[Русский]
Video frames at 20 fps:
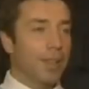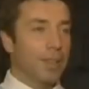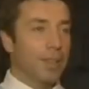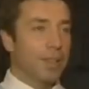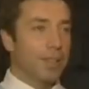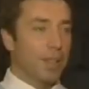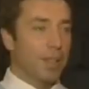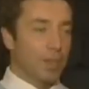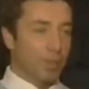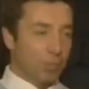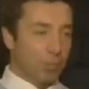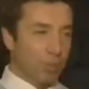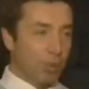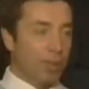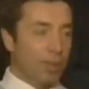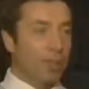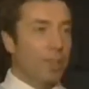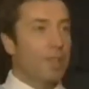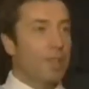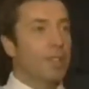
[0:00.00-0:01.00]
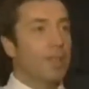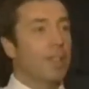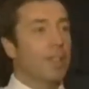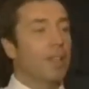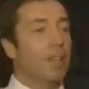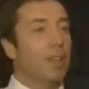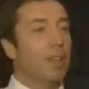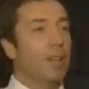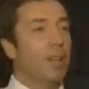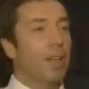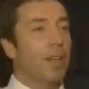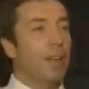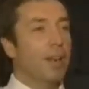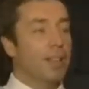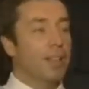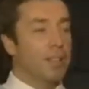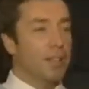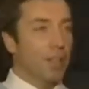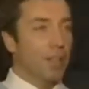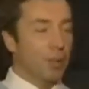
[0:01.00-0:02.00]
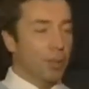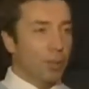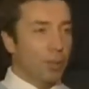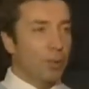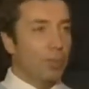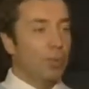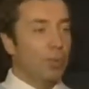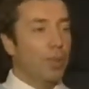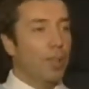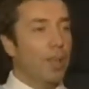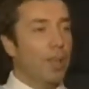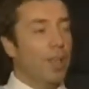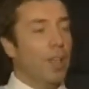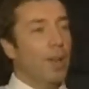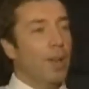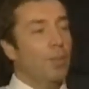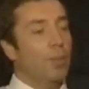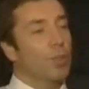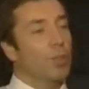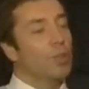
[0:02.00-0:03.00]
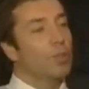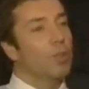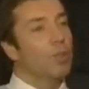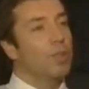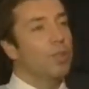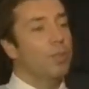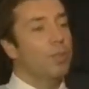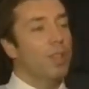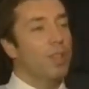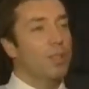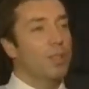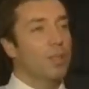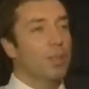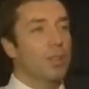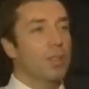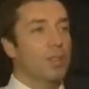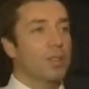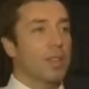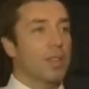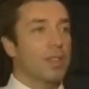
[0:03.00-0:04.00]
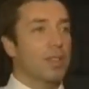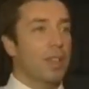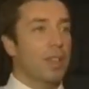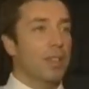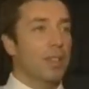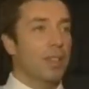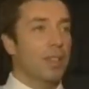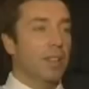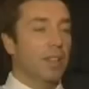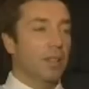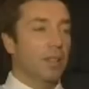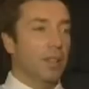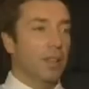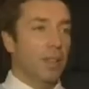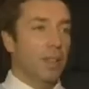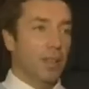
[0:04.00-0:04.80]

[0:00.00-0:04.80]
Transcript: «Россия Спорт», есть канал «Россия Культура». Может быть, имеет смысл создать канал